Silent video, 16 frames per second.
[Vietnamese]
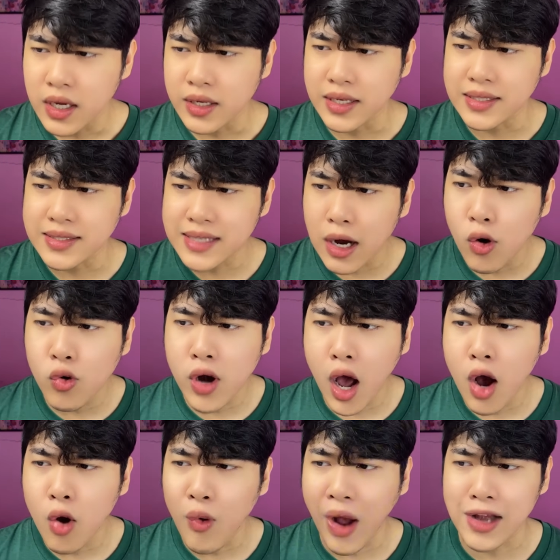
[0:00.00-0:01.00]
Thì sau
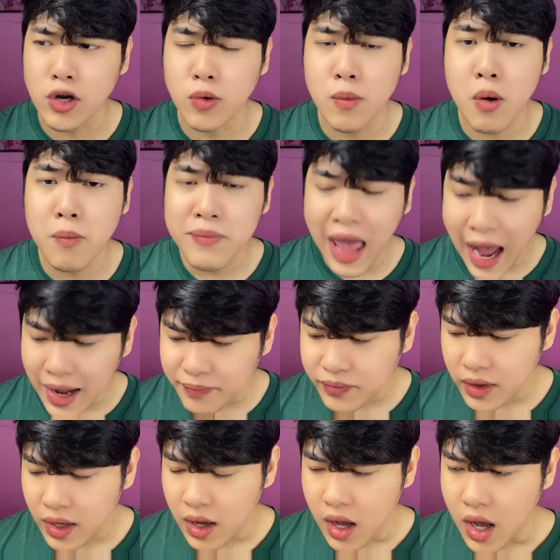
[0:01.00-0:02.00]
đó khoảng độ một tháng
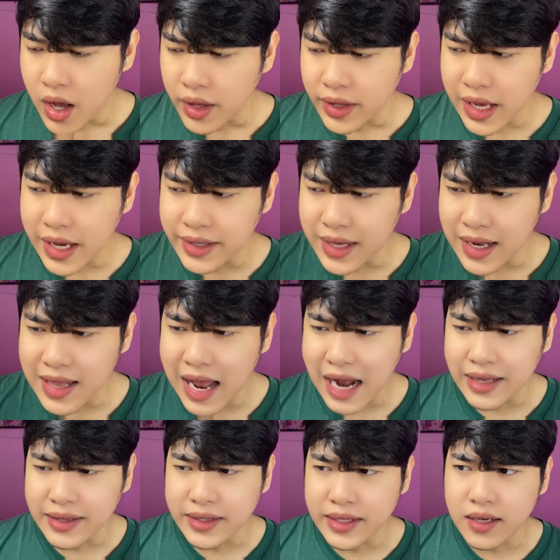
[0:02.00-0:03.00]
thì chị
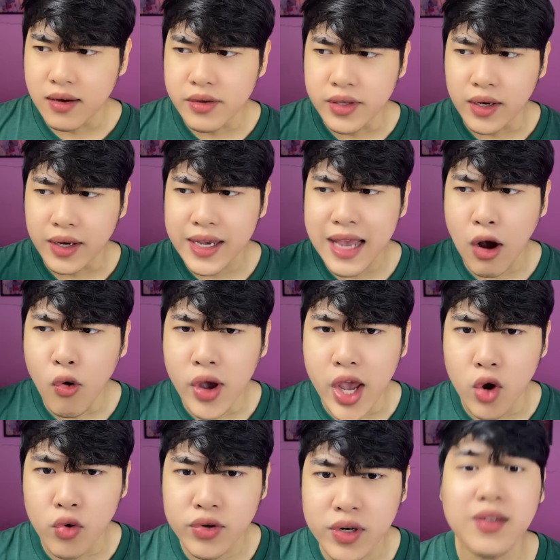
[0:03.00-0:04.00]
Lành chỉ có những cái dấu
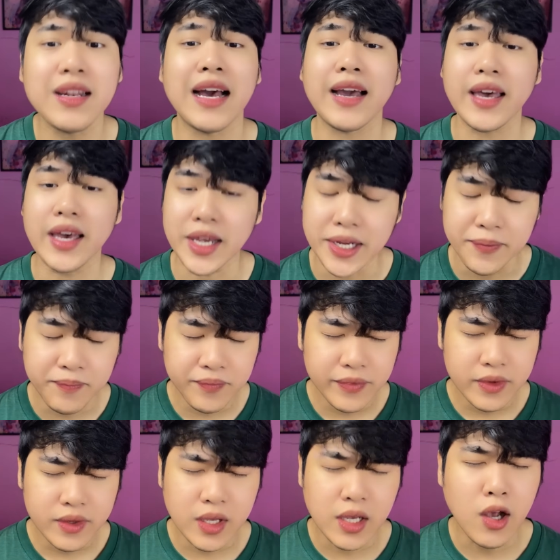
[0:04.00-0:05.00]
hiệu rất là kỳ.
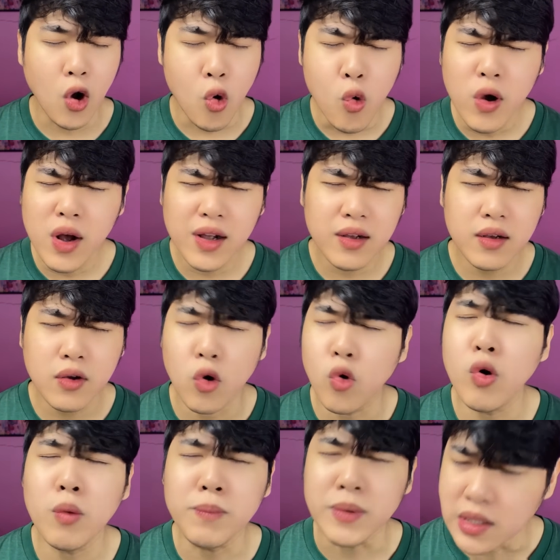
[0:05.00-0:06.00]
Chị ngủ
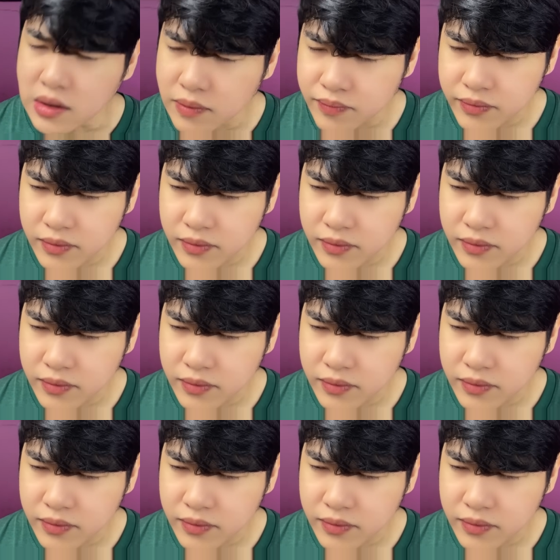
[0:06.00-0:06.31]
không được,